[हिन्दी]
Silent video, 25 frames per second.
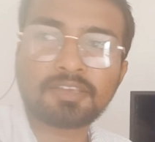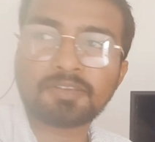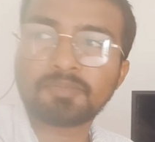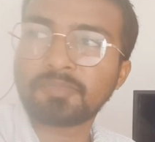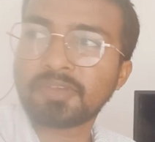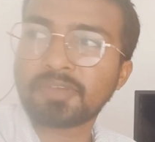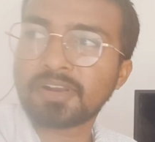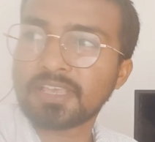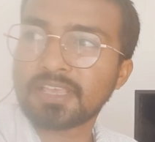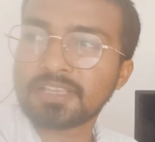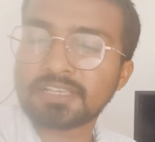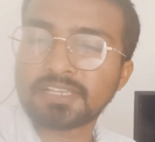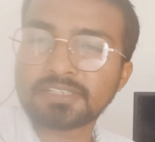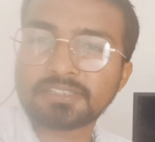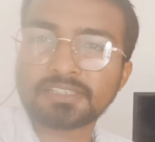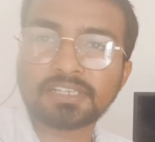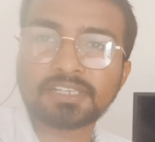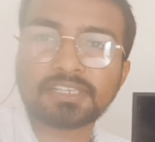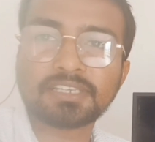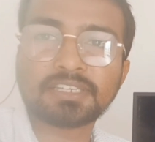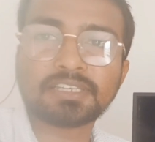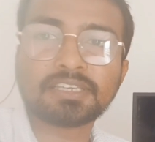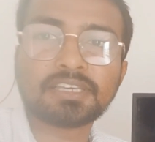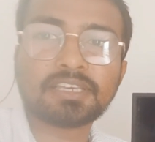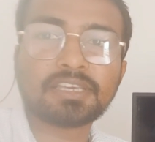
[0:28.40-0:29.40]
बनाया जा
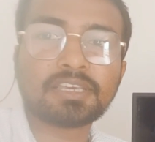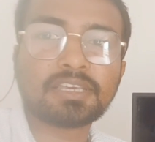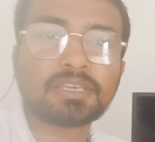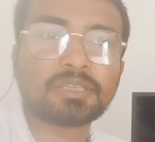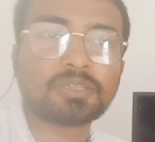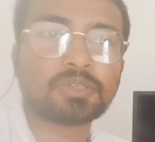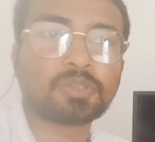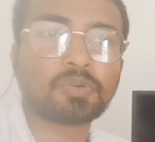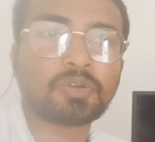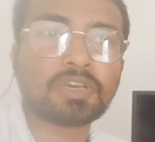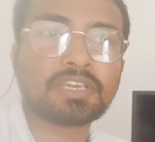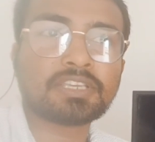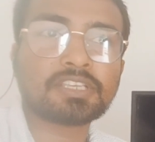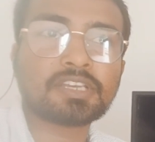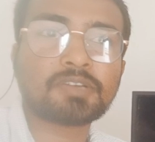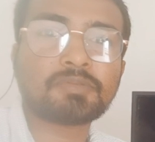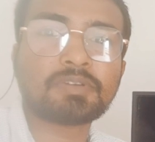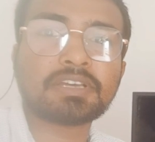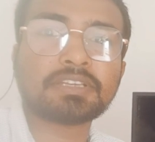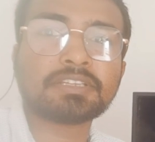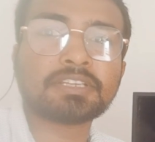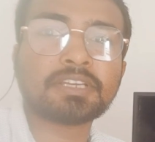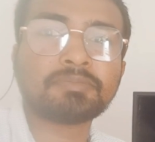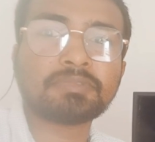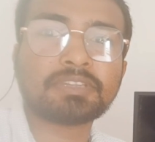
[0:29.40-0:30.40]
सके तो वही सब
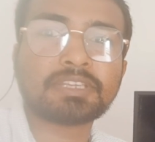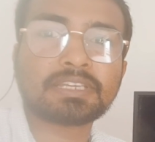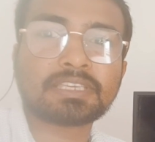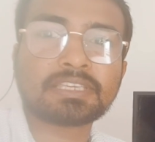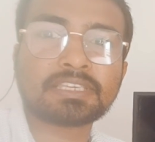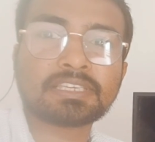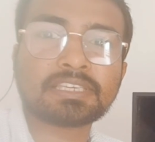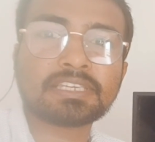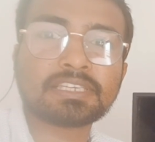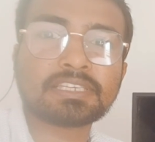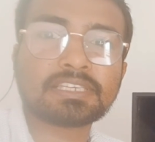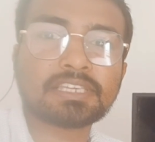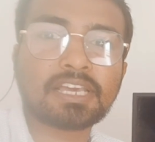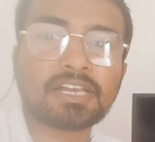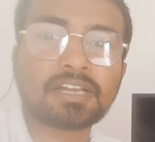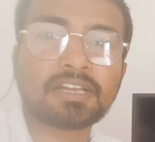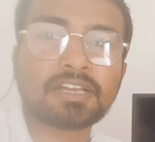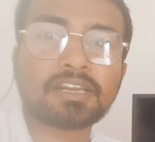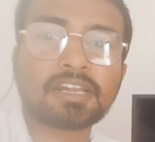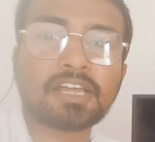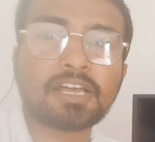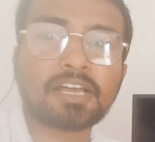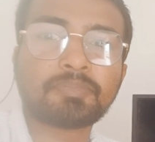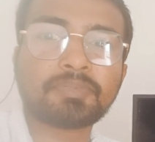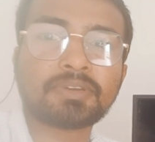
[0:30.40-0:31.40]
आज हम देखेंगे कि
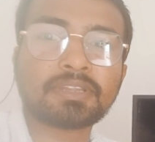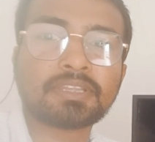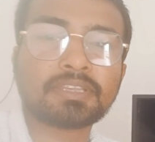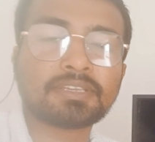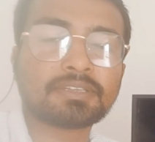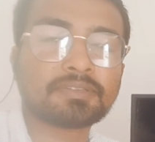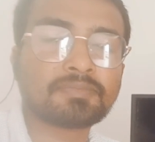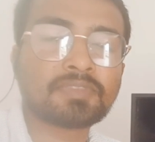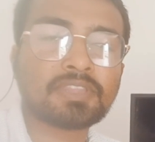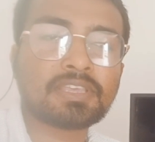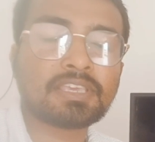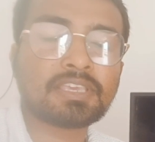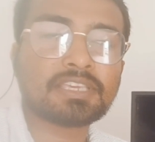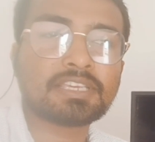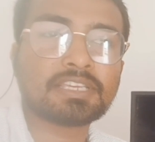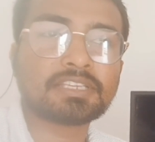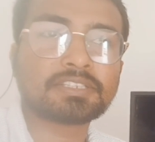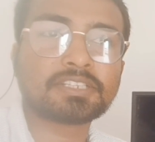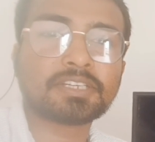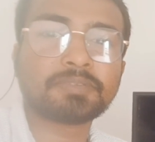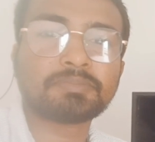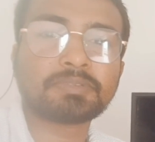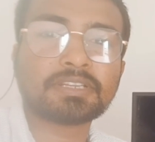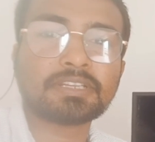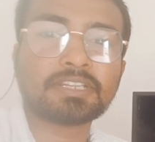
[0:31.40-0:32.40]
अगर आपने ये
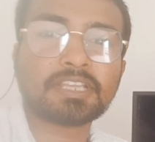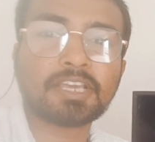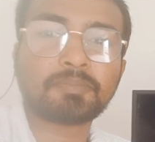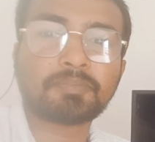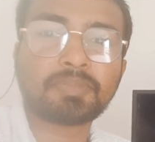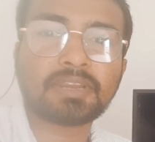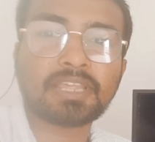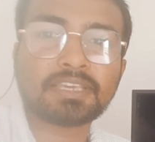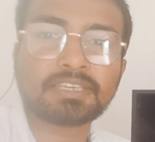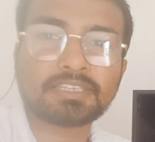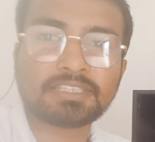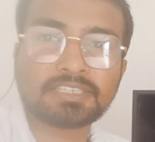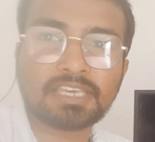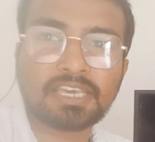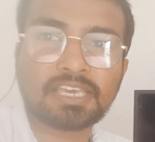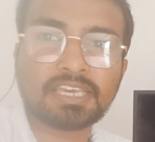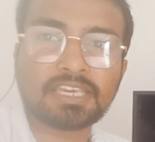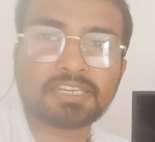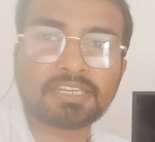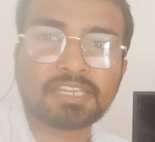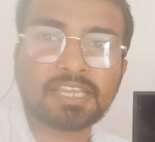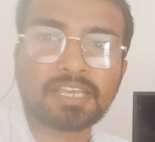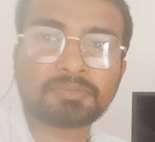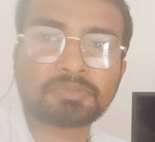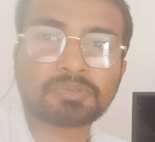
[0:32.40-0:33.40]
सब के लिए अप्लाई किया
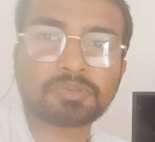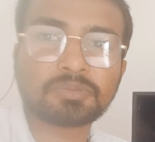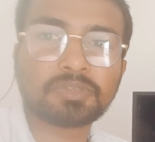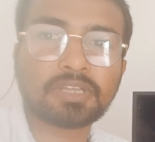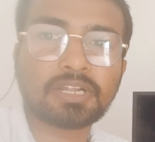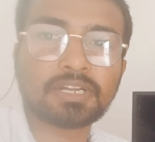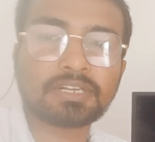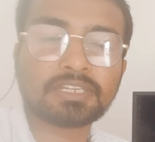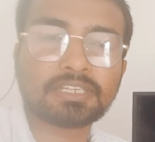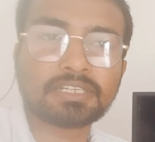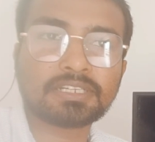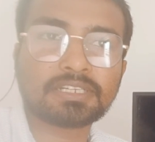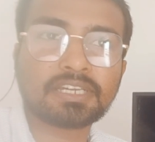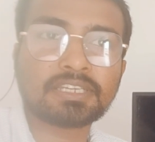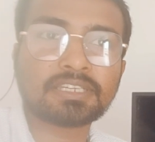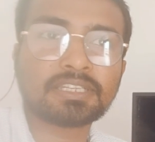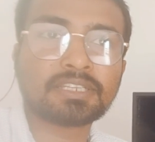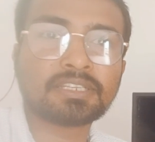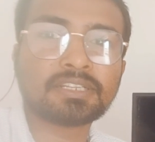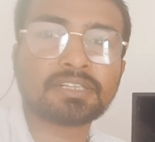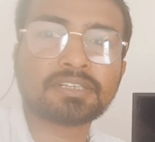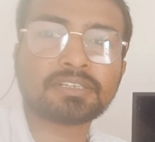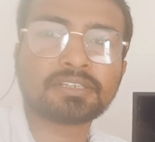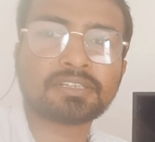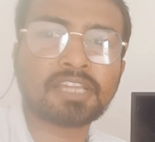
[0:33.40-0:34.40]
है नाम सुधारने का
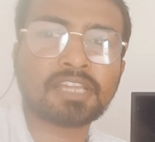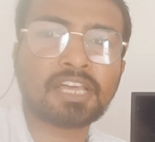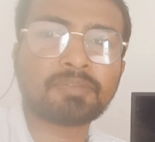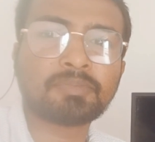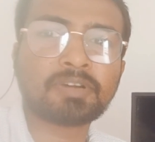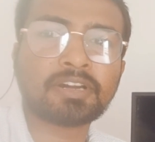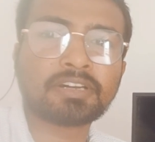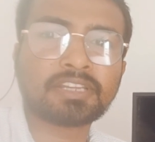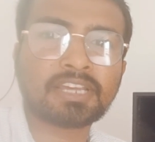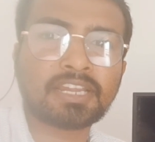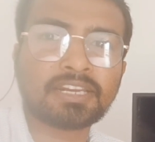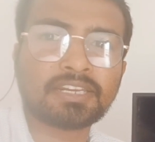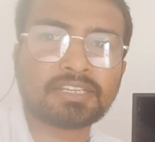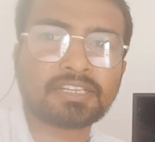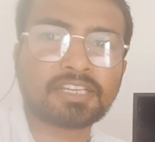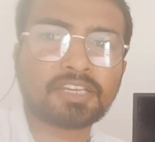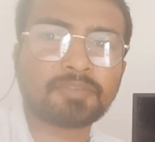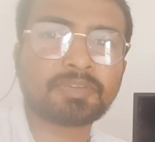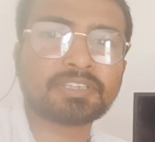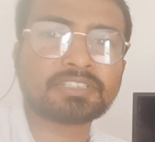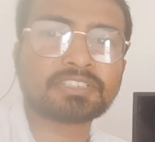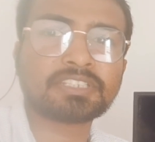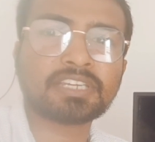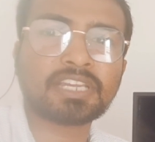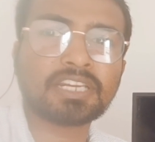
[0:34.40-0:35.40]
या नाम हटाने का
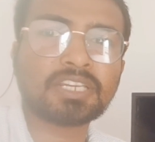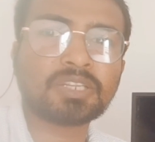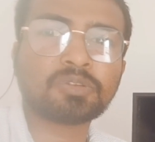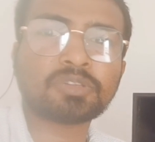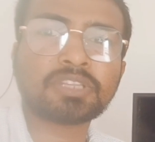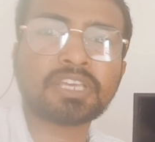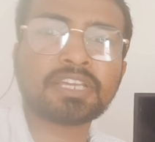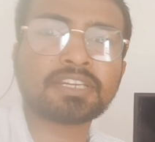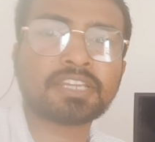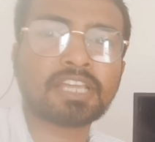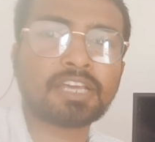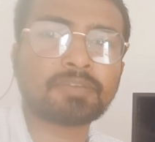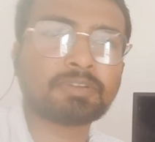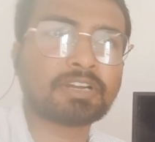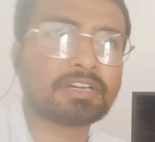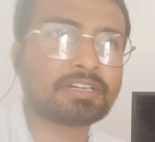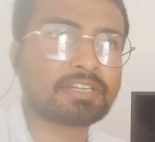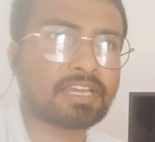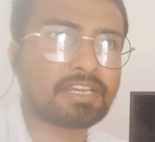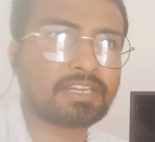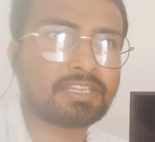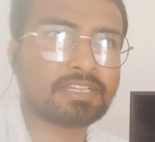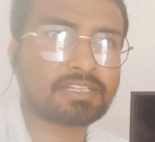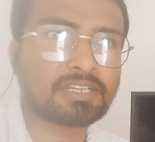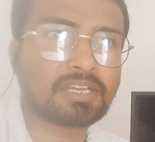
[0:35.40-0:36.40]
बेसिकली होता है नाम
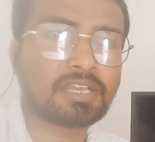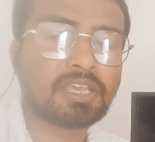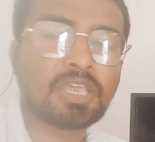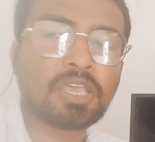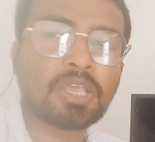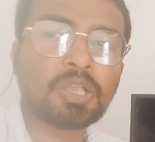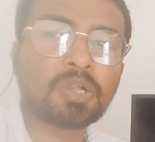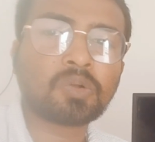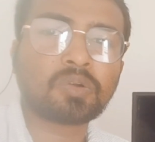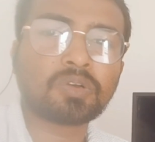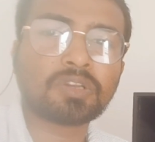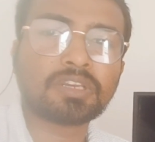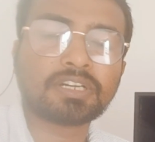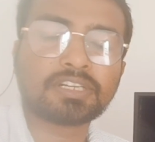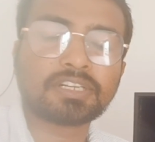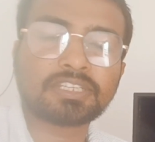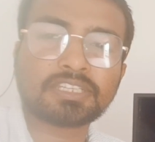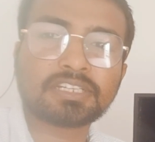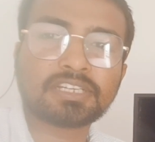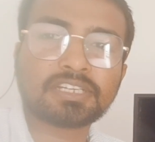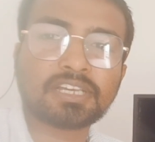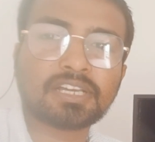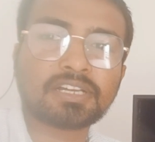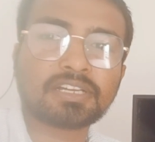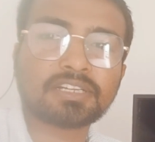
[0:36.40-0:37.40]
हटाने का कोई
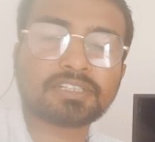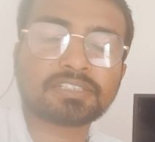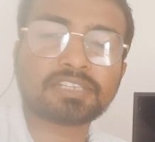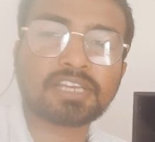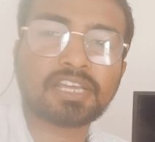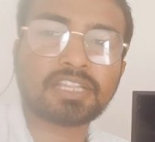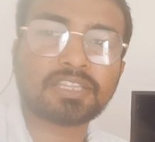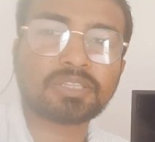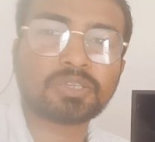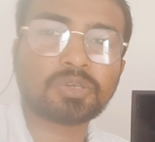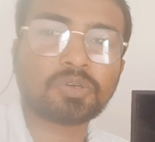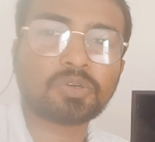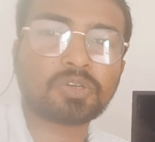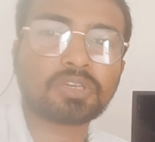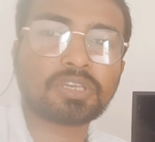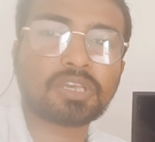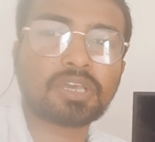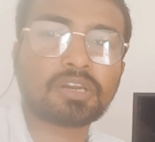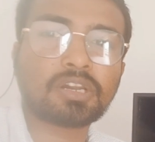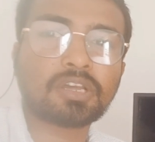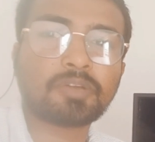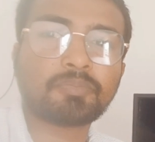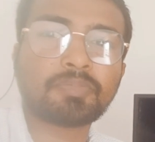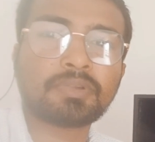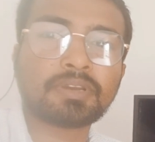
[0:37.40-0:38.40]
लड़की का अगर शादी हो गया
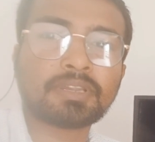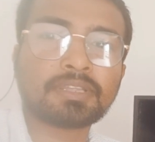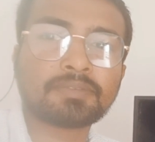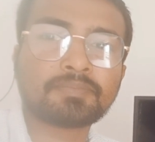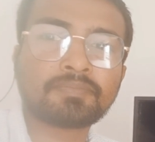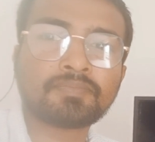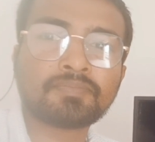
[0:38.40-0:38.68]
और अपने